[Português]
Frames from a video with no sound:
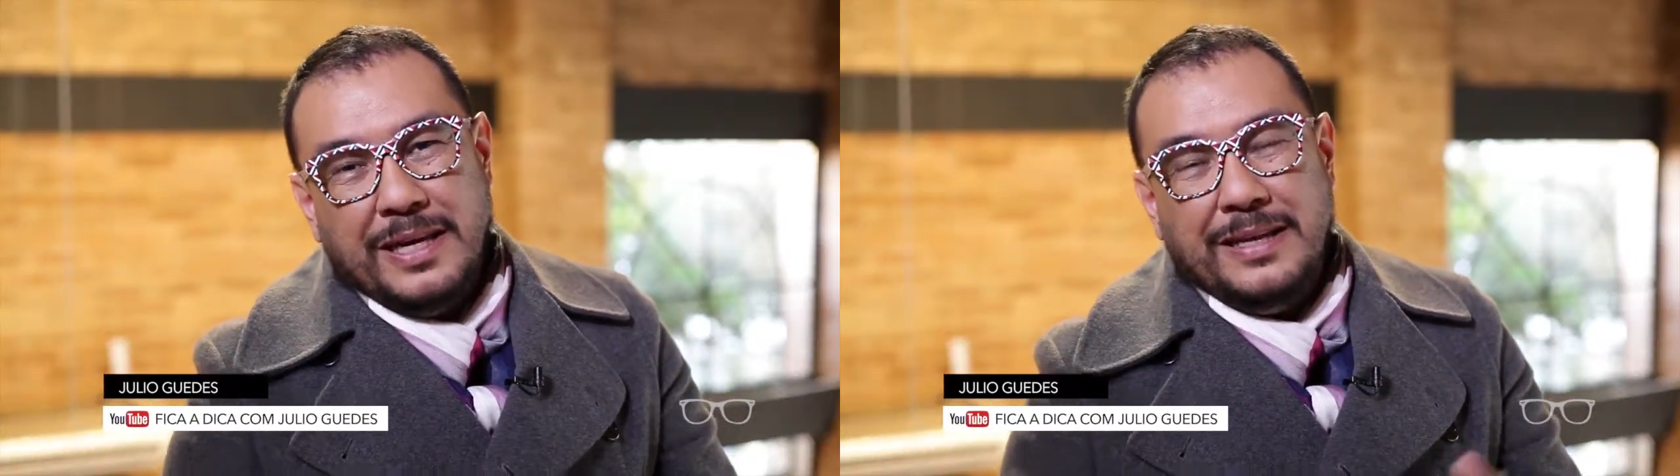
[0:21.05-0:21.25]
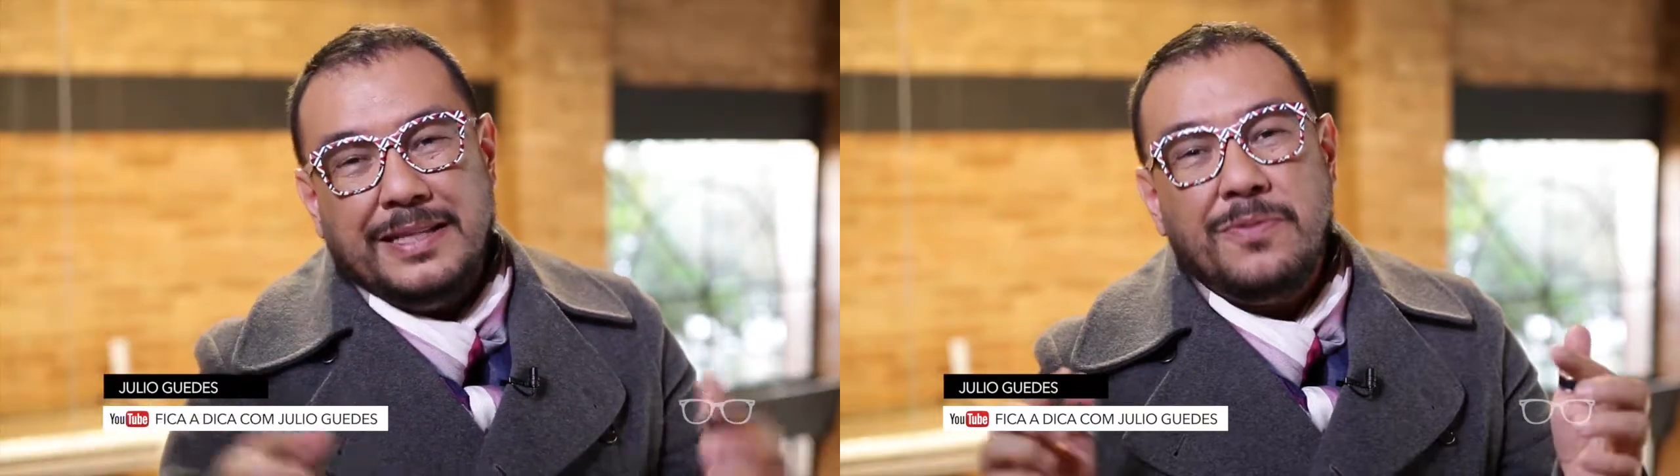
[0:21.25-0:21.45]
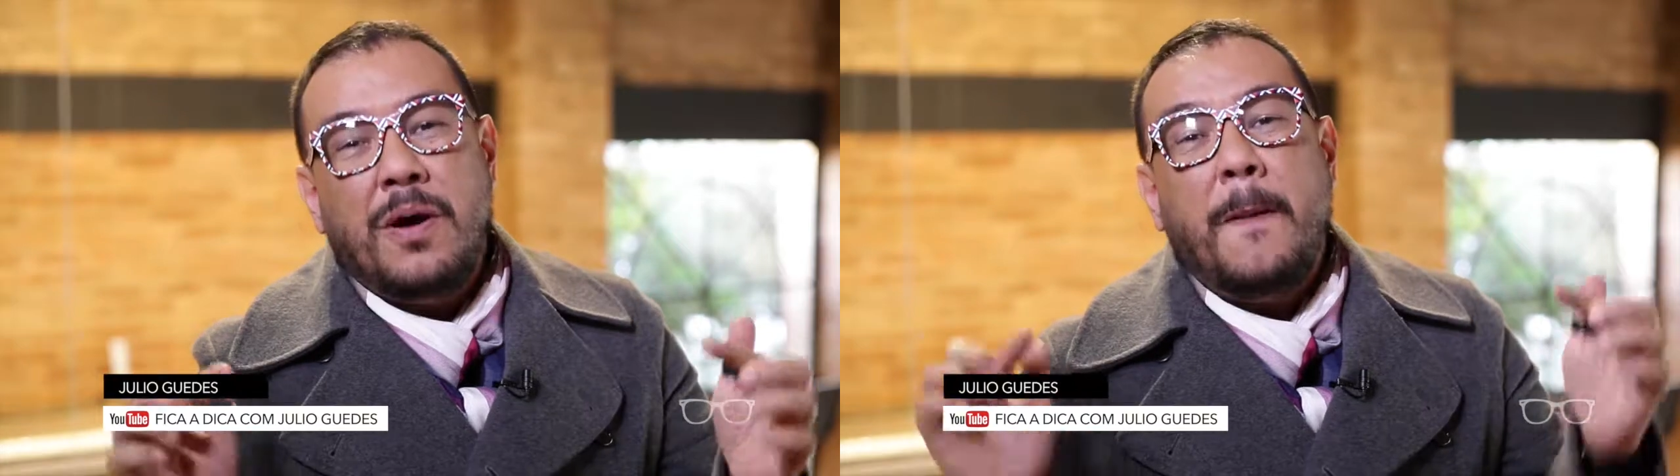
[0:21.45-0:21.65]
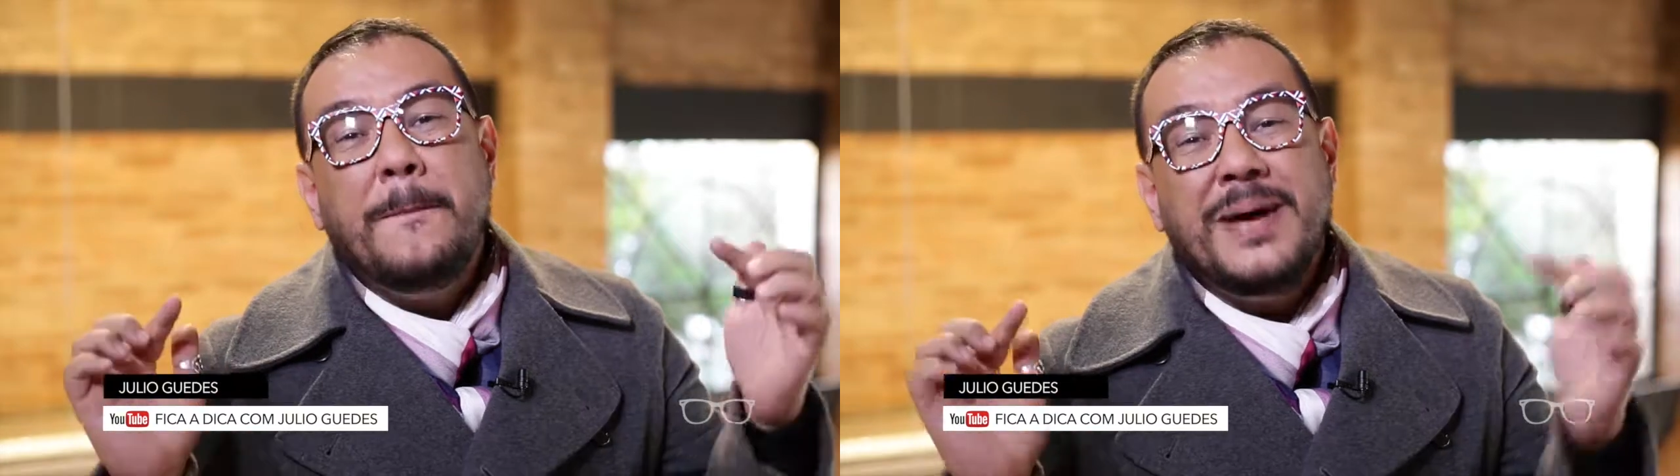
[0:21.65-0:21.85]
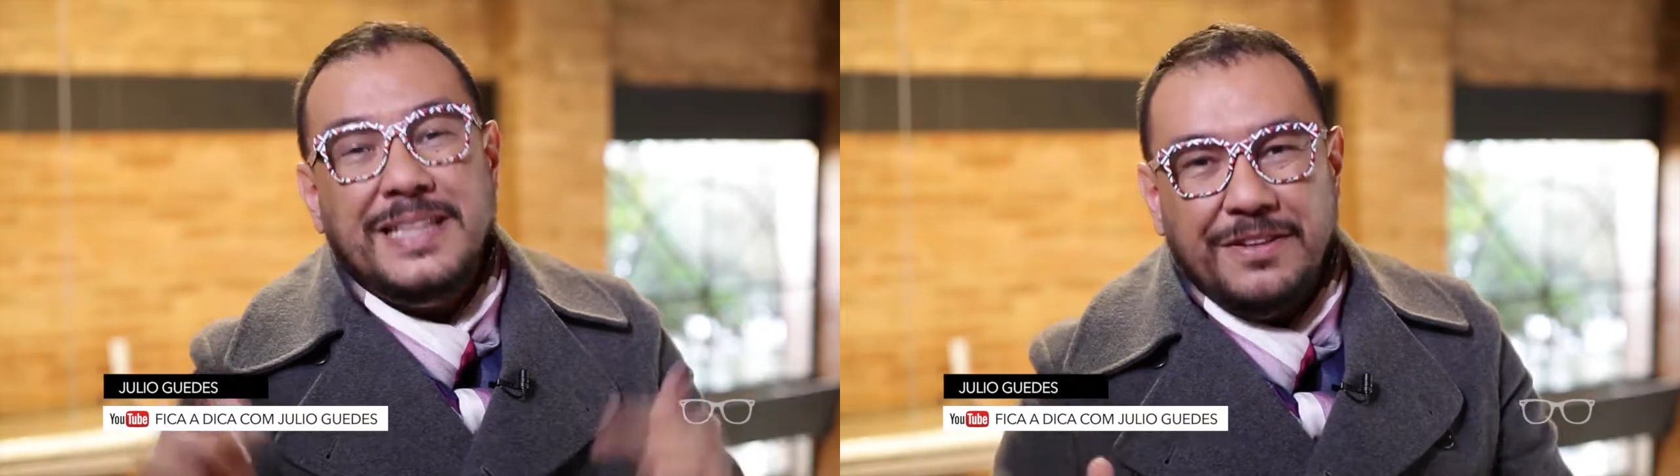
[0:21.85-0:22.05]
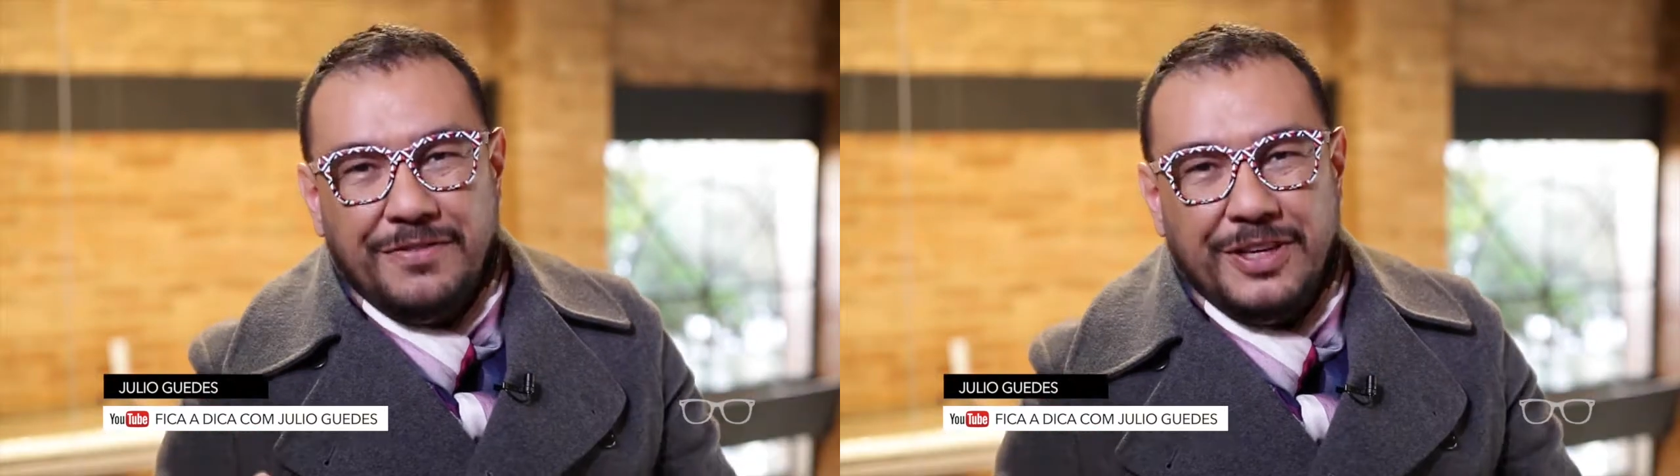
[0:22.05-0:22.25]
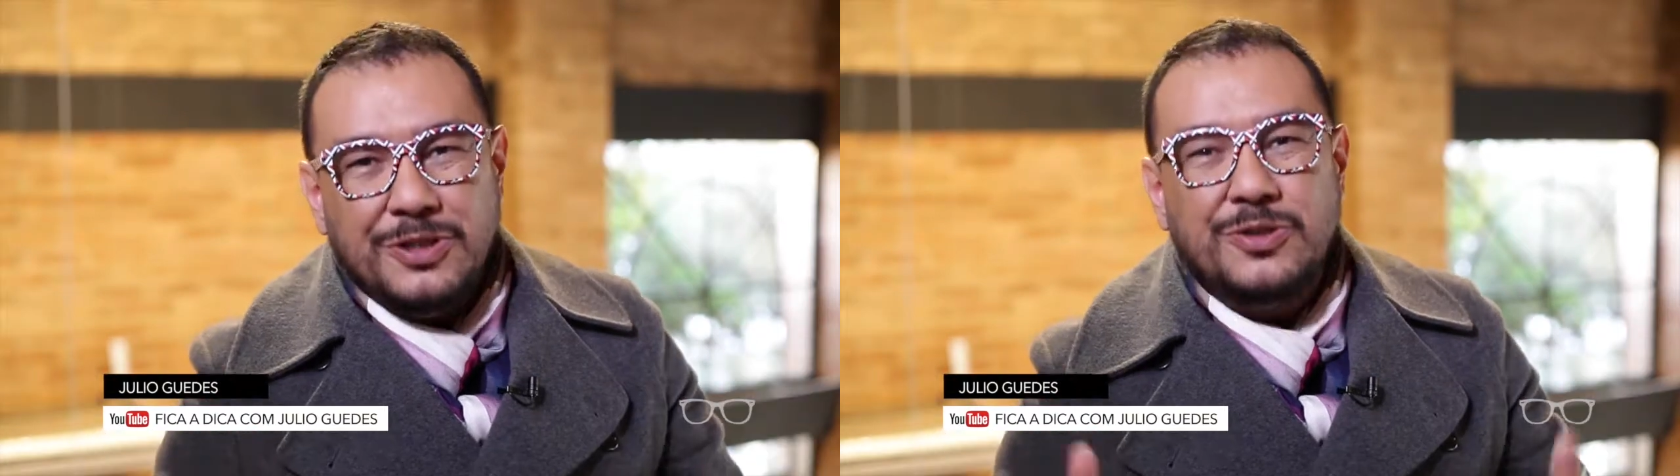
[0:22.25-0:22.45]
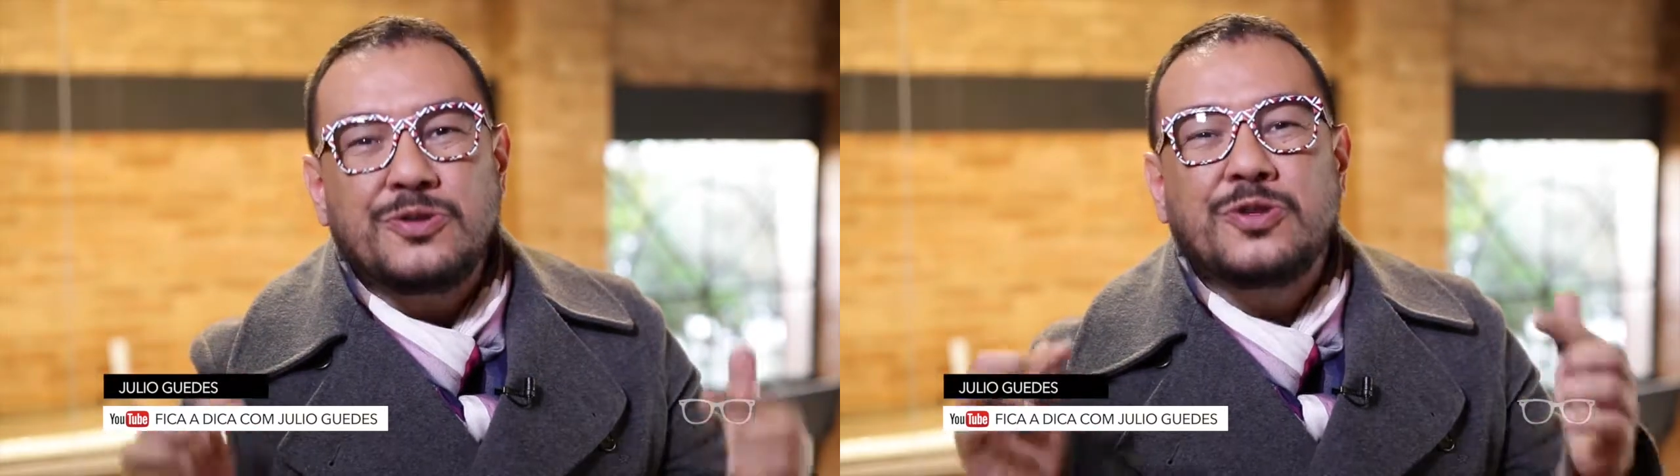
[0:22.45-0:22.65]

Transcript: Então, ó, mandem vídeos,